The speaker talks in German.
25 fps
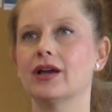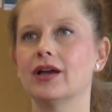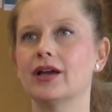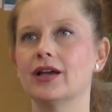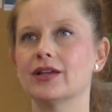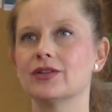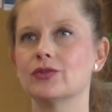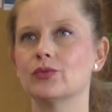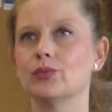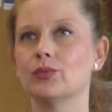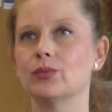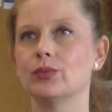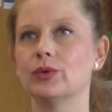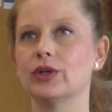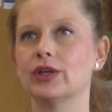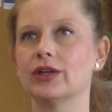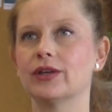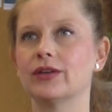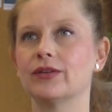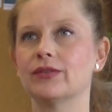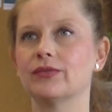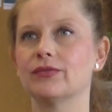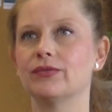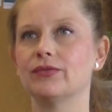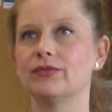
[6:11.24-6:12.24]
Also
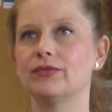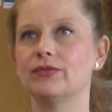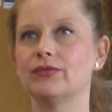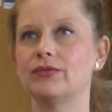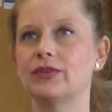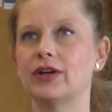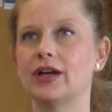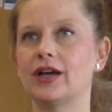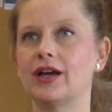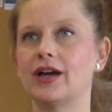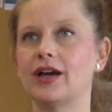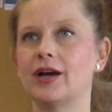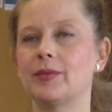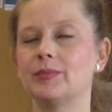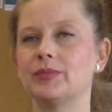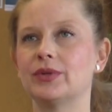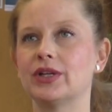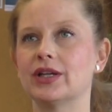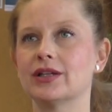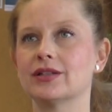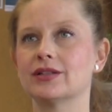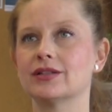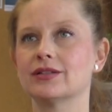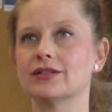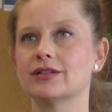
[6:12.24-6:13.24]
ich habe
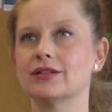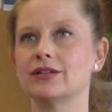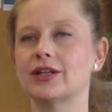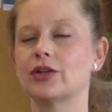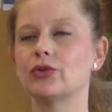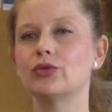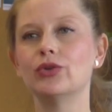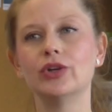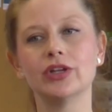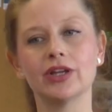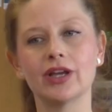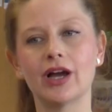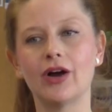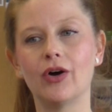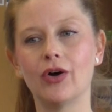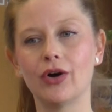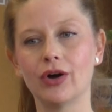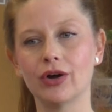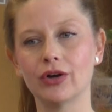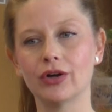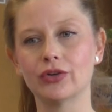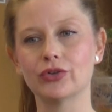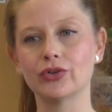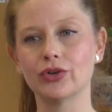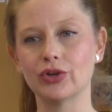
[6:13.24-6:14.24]
das natürlich
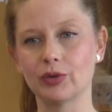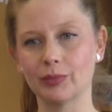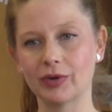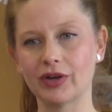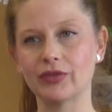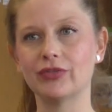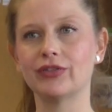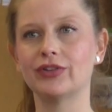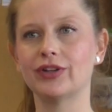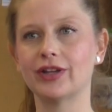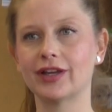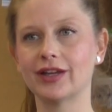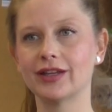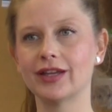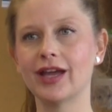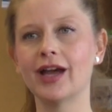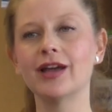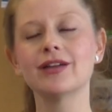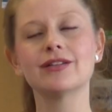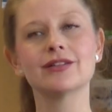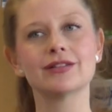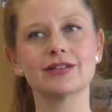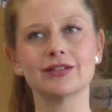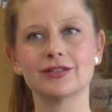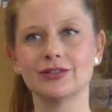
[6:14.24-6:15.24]
auch schon im
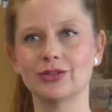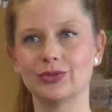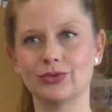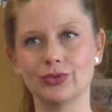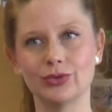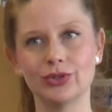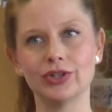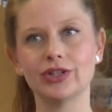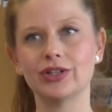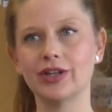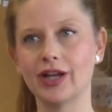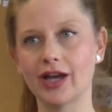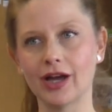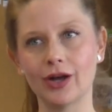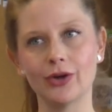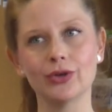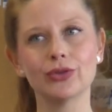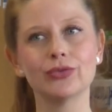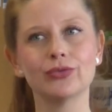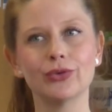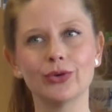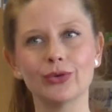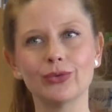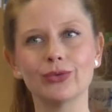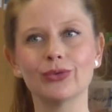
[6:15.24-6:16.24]
Referendariat, das ist natürlich eine
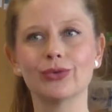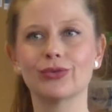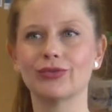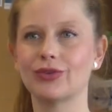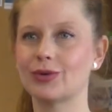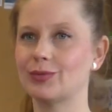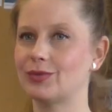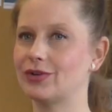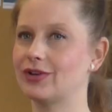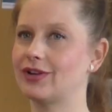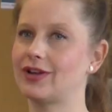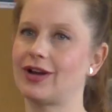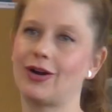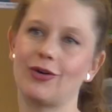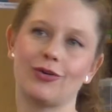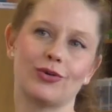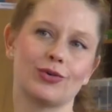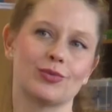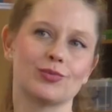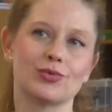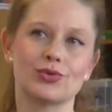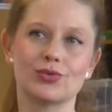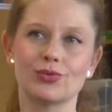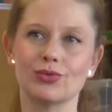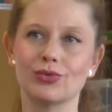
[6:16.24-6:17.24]
Herausforderung, weil man da auch
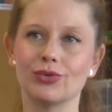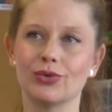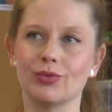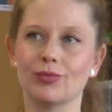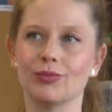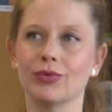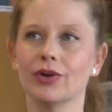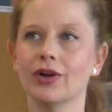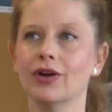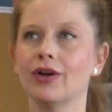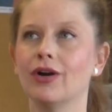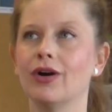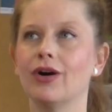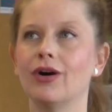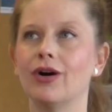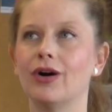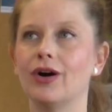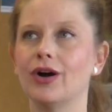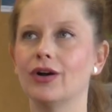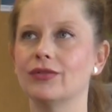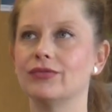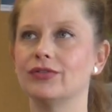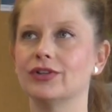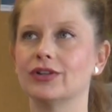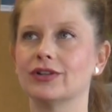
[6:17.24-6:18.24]
im Studium
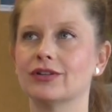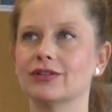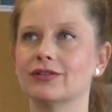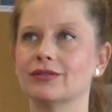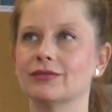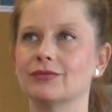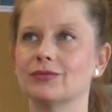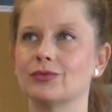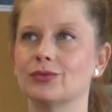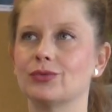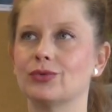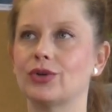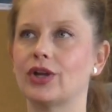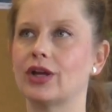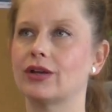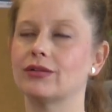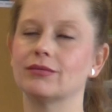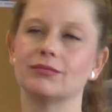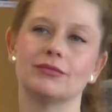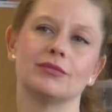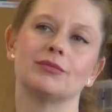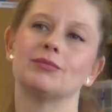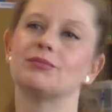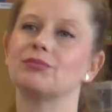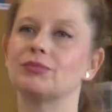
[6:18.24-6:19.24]
häufig oder
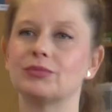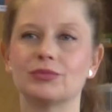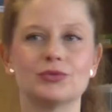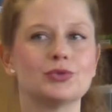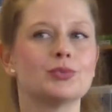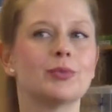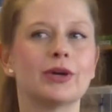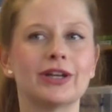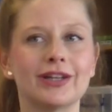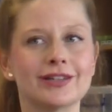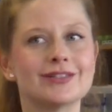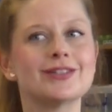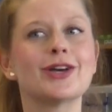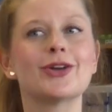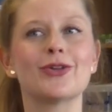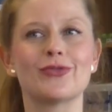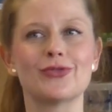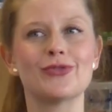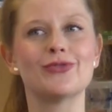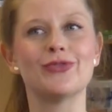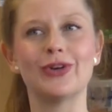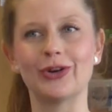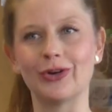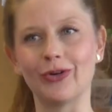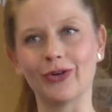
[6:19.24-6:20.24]
zu meiner Zeit auf
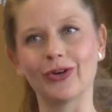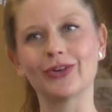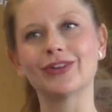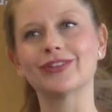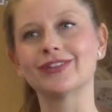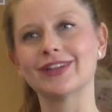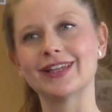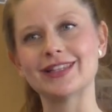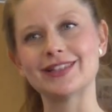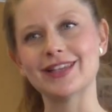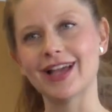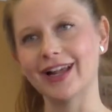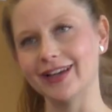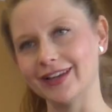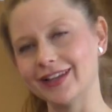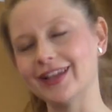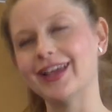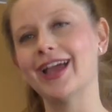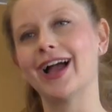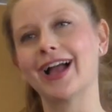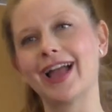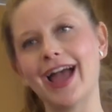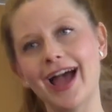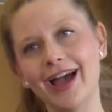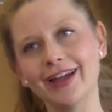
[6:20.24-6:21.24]
jeden Fall noch jetzt eigentlich
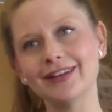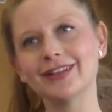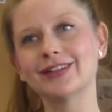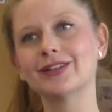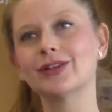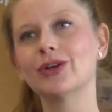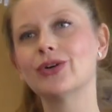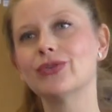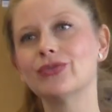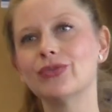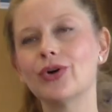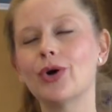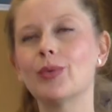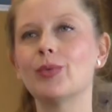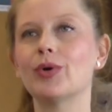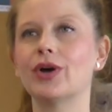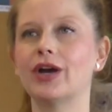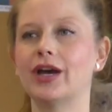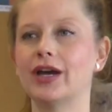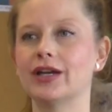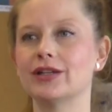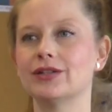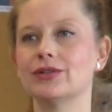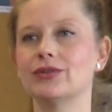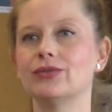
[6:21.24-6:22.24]
eher gar nicht darauf
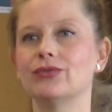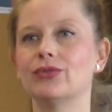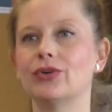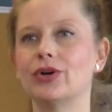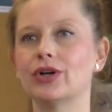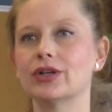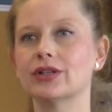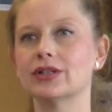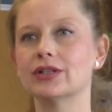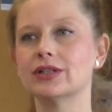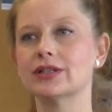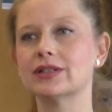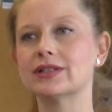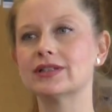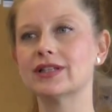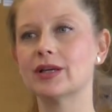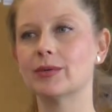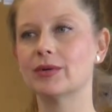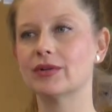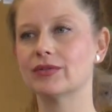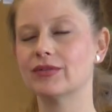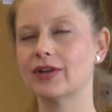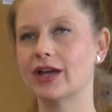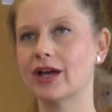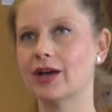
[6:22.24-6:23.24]
vorbereitet worden ist,
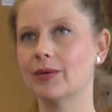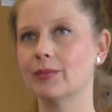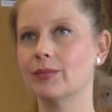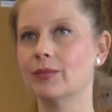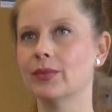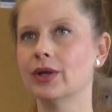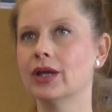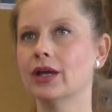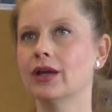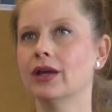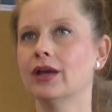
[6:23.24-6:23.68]
aber wir haben